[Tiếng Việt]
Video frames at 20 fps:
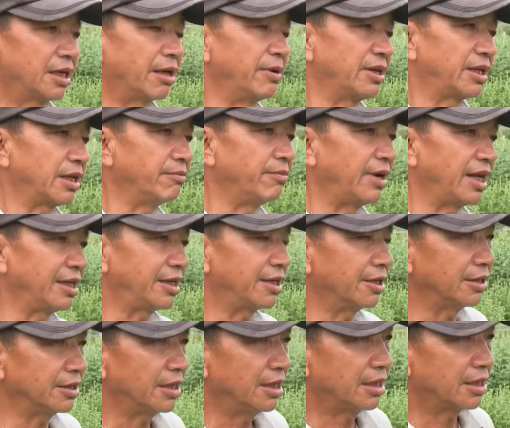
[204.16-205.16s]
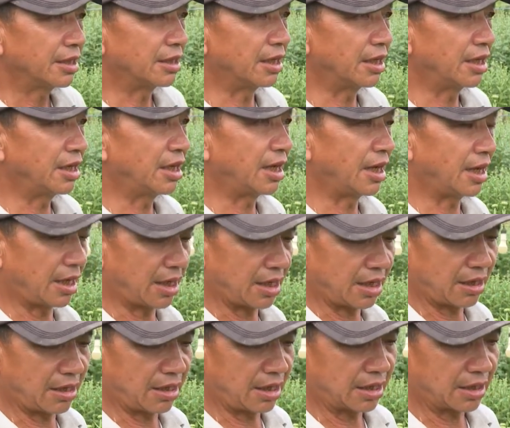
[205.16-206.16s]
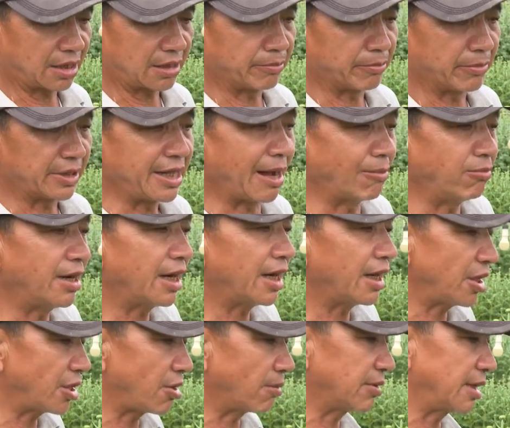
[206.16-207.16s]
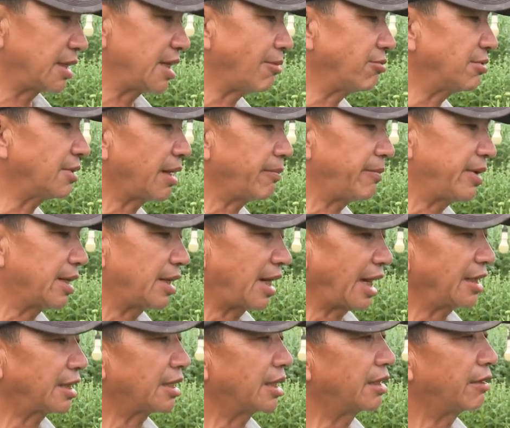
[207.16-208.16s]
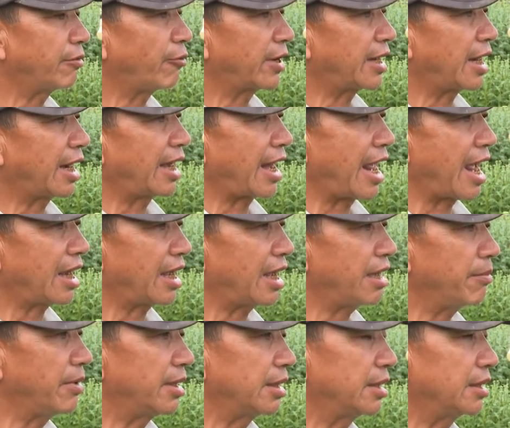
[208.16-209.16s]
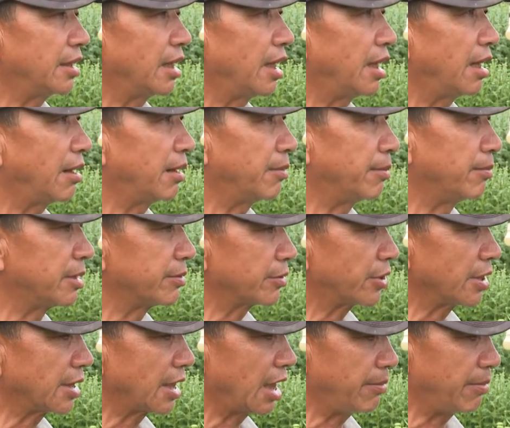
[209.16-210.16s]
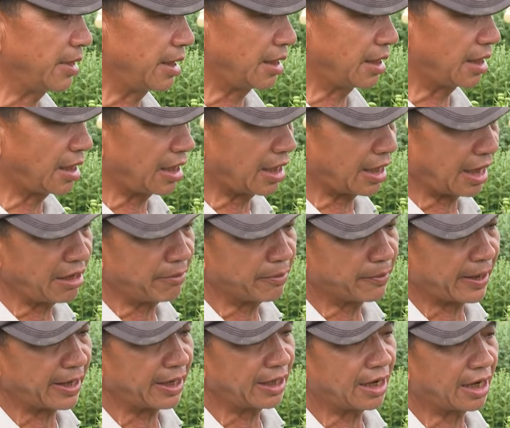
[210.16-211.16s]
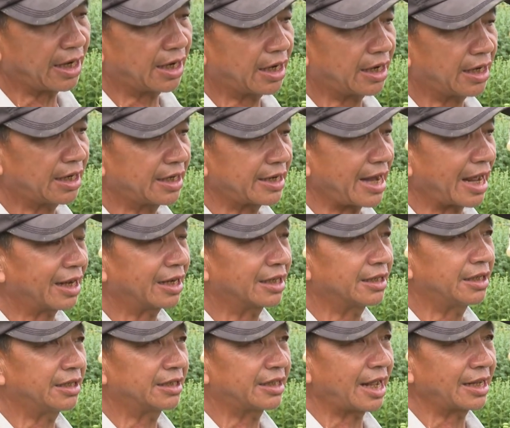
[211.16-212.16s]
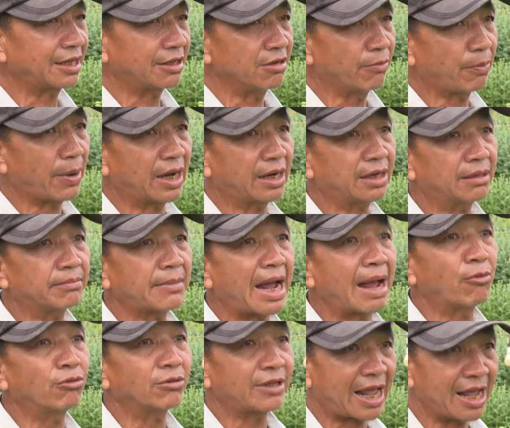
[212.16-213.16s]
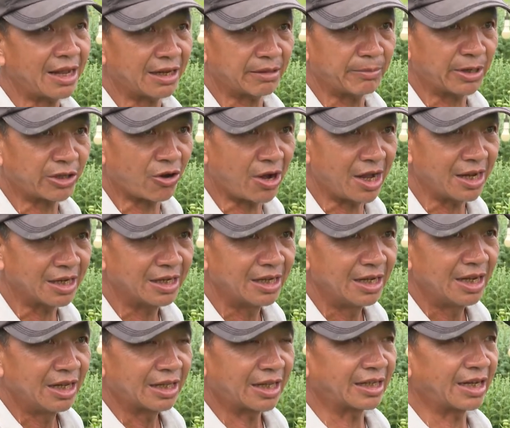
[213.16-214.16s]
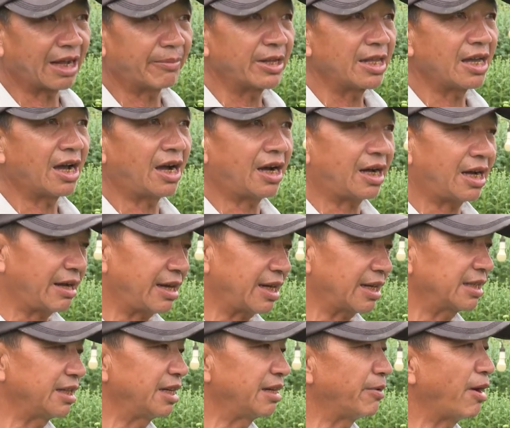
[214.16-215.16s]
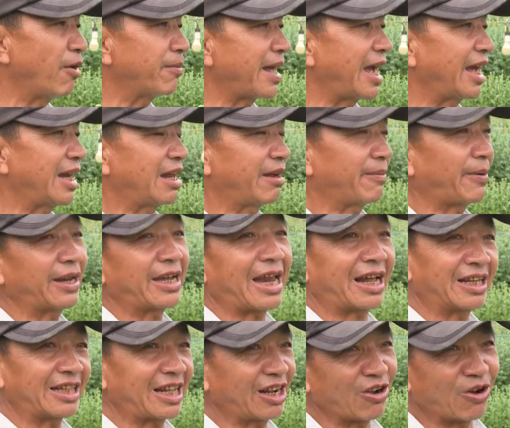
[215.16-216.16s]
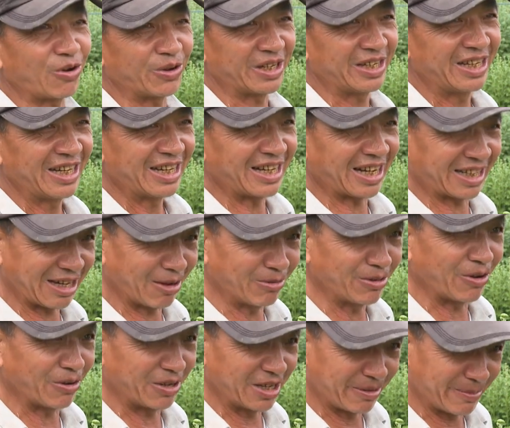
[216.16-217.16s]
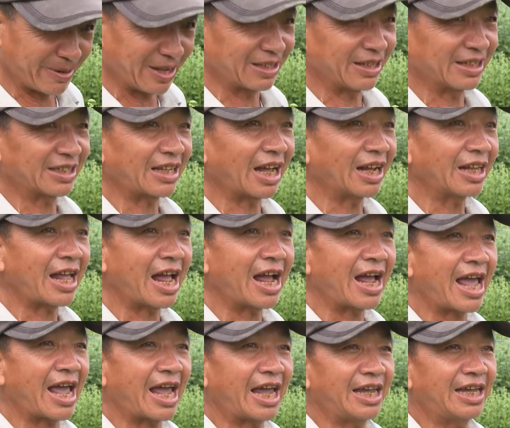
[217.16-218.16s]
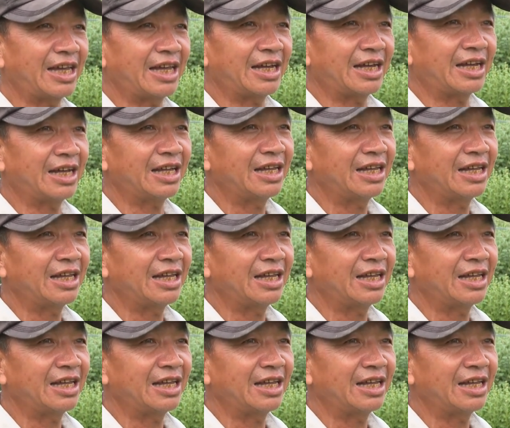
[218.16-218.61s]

thì mình chuẩn bị trước rồi uh, giống á, nói chung là giống này mình lấy từ ngoài Đà Lạt á, mình uh, trước khi mình uh, ấy mình phải uh, đặt người ta trước khoảng 3 4 tháng mới có. Thành ra bây giờ như hôm nay là phải đặt người ta rồi, đặt giống rồi nhưng mà tới tháng 2